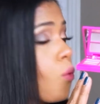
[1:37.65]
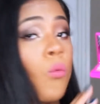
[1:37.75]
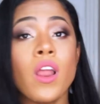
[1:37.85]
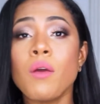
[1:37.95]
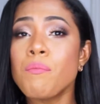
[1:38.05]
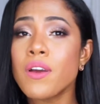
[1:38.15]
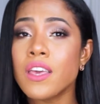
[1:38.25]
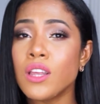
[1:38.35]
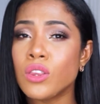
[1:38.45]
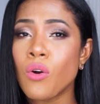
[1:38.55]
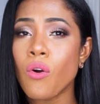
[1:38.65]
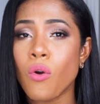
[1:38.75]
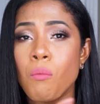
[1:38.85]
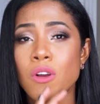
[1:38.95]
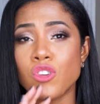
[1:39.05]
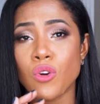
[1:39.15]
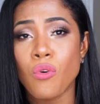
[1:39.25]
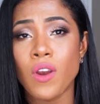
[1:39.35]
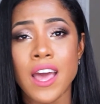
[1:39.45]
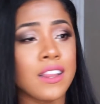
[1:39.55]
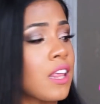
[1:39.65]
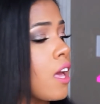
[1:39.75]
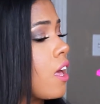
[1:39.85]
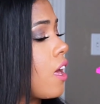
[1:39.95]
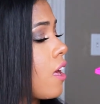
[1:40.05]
Huele un poquito como a chocolate.